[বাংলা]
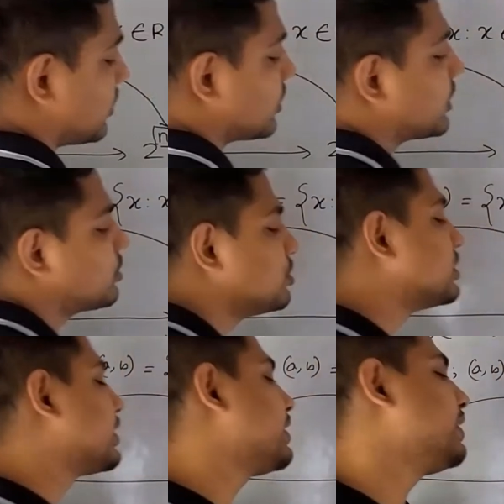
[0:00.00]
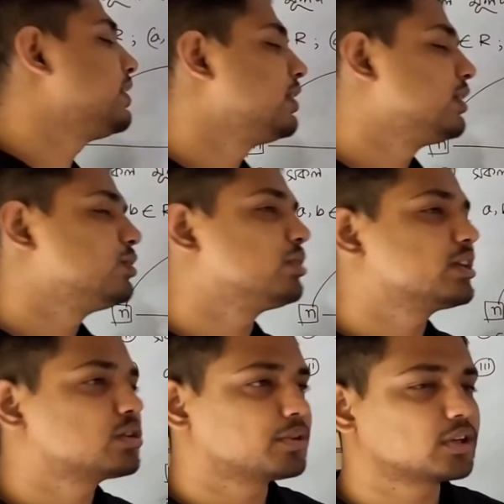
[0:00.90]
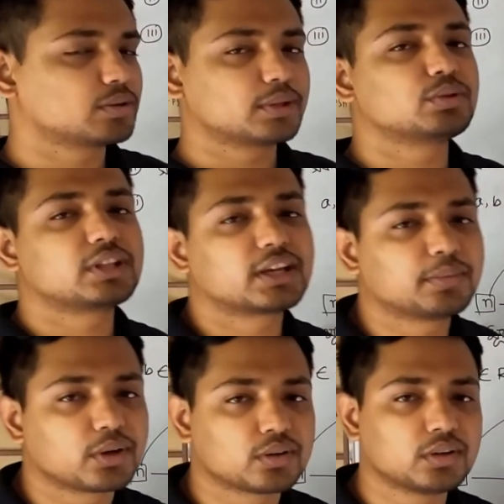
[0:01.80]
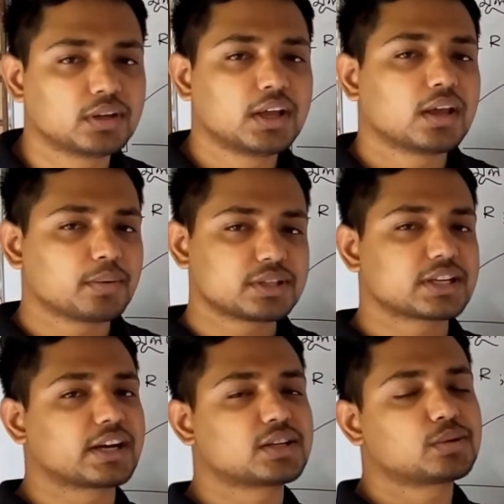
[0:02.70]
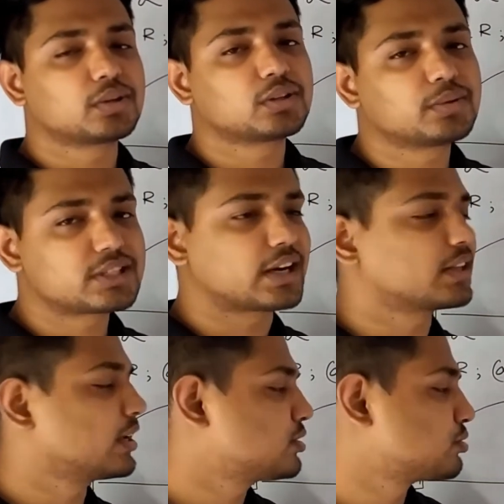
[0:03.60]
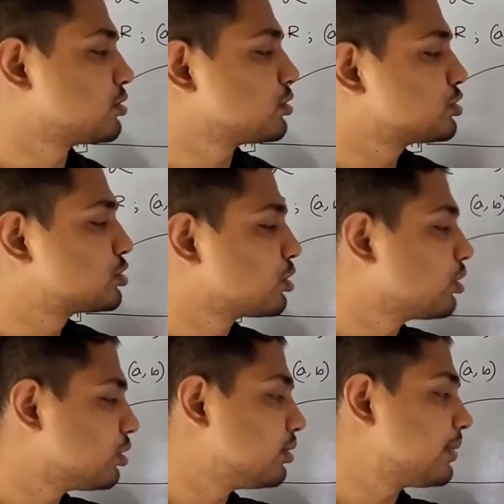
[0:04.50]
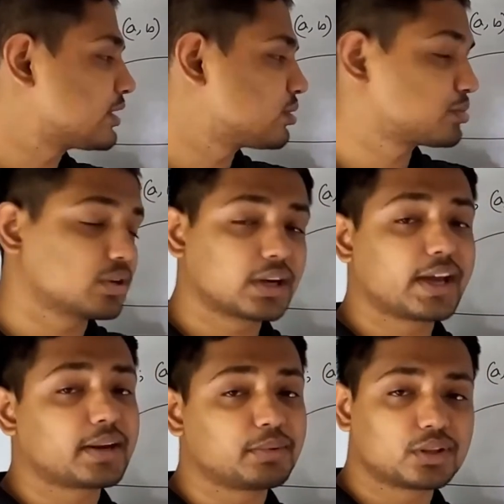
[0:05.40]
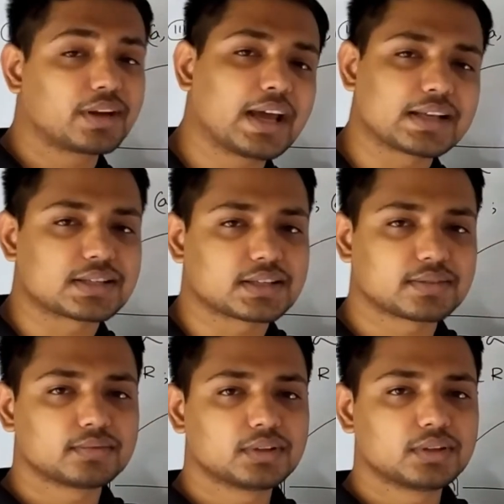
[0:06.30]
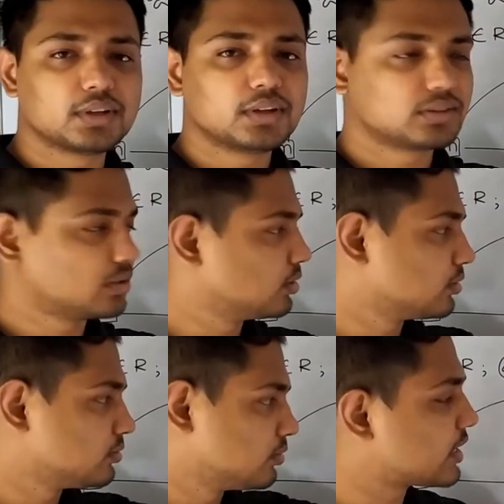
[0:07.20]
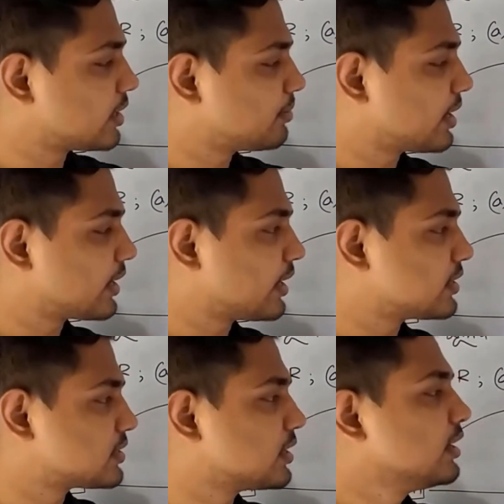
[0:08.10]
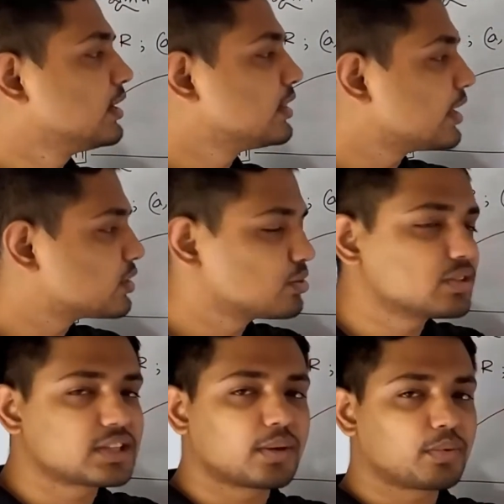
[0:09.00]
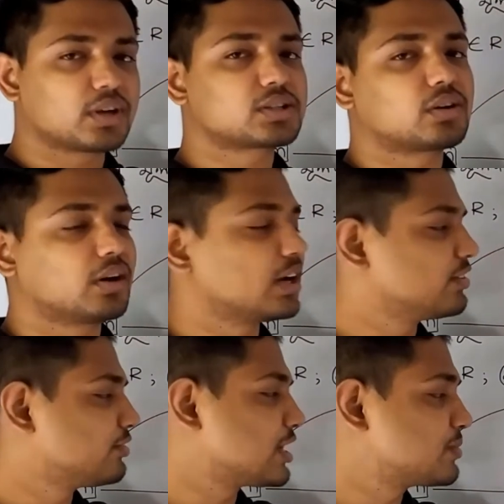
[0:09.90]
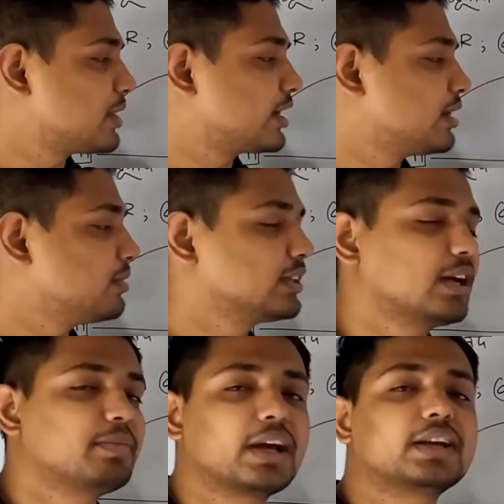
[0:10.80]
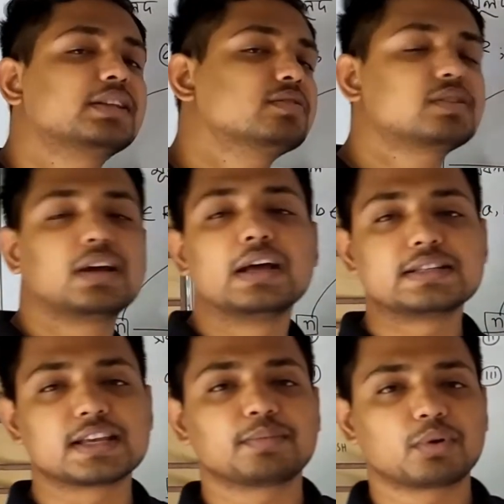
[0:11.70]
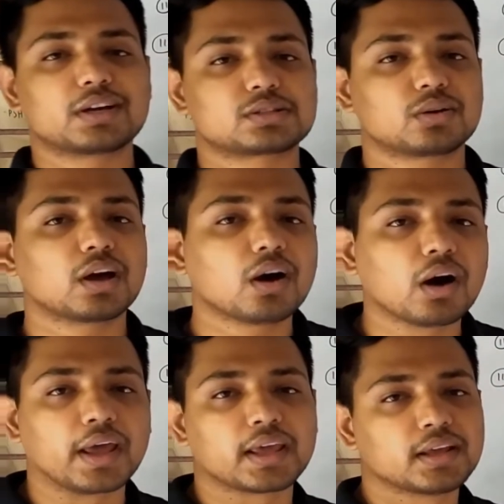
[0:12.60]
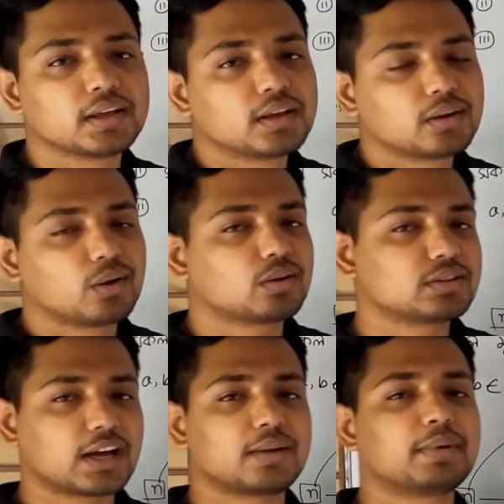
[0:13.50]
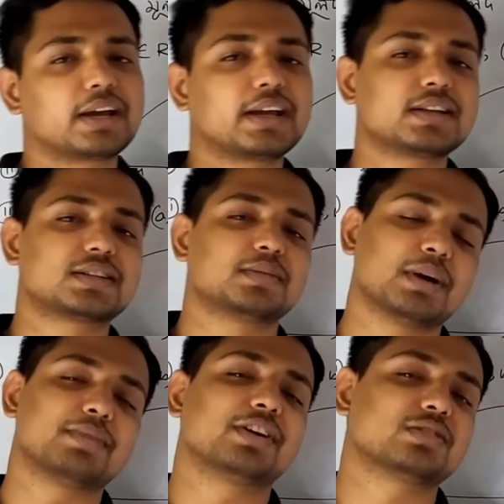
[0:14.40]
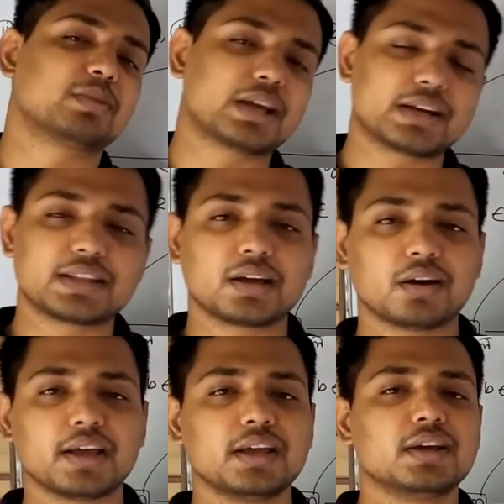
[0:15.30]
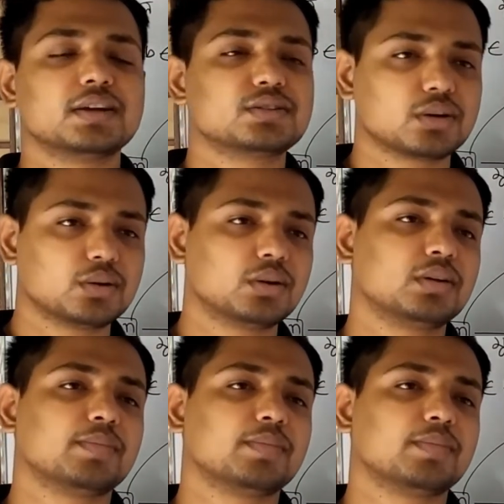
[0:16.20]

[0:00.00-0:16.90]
অর্থাৎ দুই থেকে দুইয়ের সমান অথবা দুই থেকে বড় এবং চারের সমান অথবা চার থেকে ছোট সকল বাস্তব সংখ্যা এর ভিতরে আছে তো সেকেন্ড ব্র্যাকেট দিয়ে শুধু সেট প্রকাশ করা হয় না ফার্স্ট ব্র্যাকেট এবং থার্ড ব্র্যাকেট দিয়েও সেট প্রকাশ করা হয় কখন থার্ড ব্র্যাকেট বা ফার্স্ট ব্র্যাকেট দেওয়া হয় যখন